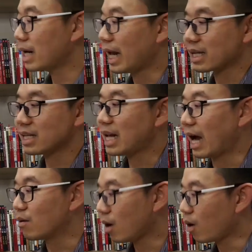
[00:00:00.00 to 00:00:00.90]
ค่อยมาเล็งทีห
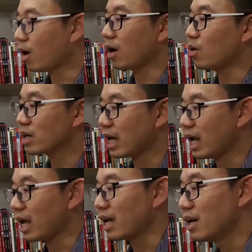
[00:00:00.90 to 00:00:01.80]
ลังว่าอ๋อโอเค
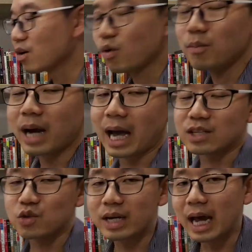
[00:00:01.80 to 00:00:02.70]
คุมอาหา
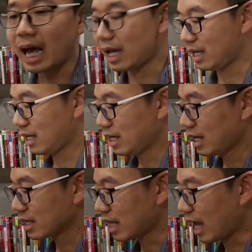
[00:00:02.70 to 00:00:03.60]
รช่วยได้
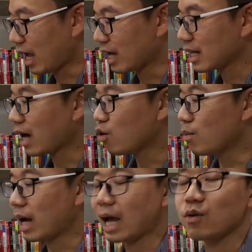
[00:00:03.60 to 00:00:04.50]
แต่ถ้า
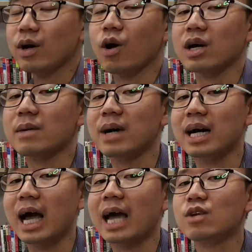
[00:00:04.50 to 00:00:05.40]
คุมอาหารด้วยออกกำลั
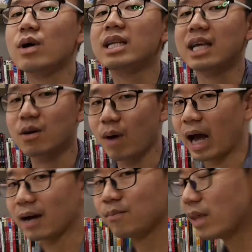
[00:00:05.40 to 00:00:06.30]
งกายด้วยดีก
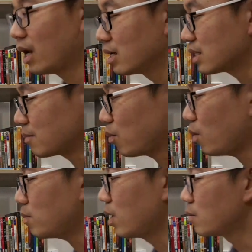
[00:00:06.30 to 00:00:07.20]
ว่าเสร็จ
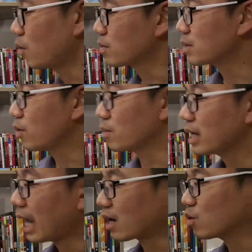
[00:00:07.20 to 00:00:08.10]
ปุ๊บผมผม
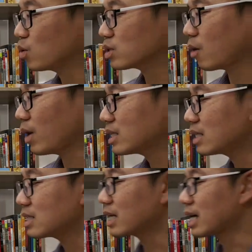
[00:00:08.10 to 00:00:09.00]
ก็อยากรู้แต่ว่าจ
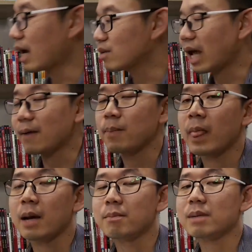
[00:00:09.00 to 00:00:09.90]
ริงๆแล้วเนี่ย
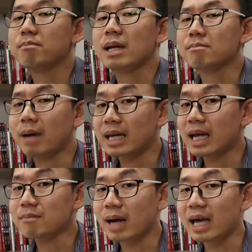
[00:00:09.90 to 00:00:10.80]
มันเป็นไป
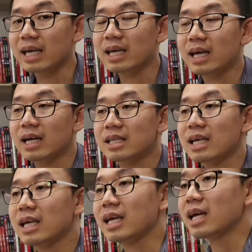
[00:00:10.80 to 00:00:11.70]
ได้ไหม
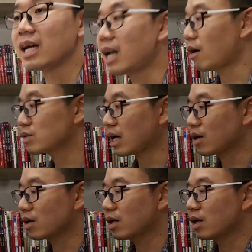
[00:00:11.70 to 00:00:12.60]
ที่เราจะ
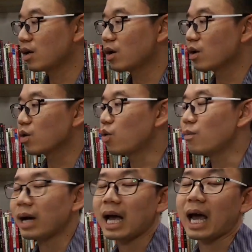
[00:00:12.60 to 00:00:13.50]

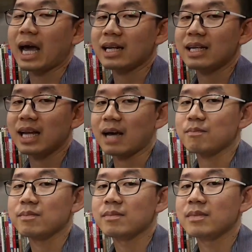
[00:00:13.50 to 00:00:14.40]
คุมอาหารนะครั
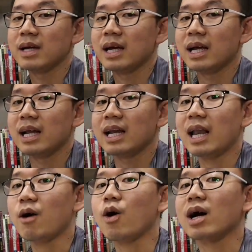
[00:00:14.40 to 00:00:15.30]
บ
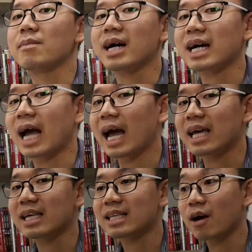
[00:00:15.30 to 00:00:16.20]
แล้วออกกำลังกาย
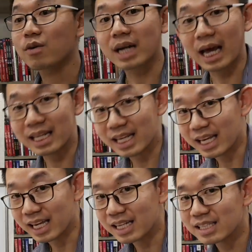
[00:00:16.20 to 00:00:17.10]
เท่าไหร่
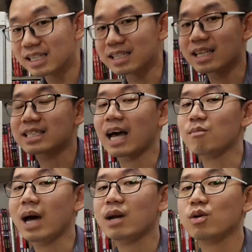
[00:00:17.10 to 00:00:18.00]
ดีถึงจะสา
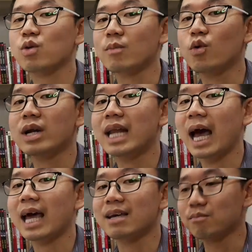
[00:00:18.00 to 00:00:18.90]
มารถลดความอ้วน
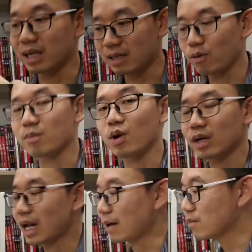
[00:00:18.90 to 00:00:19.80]
ได้เหมือนที่ผมล
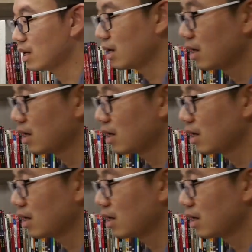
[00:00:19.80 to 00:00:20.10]
ดนะครับ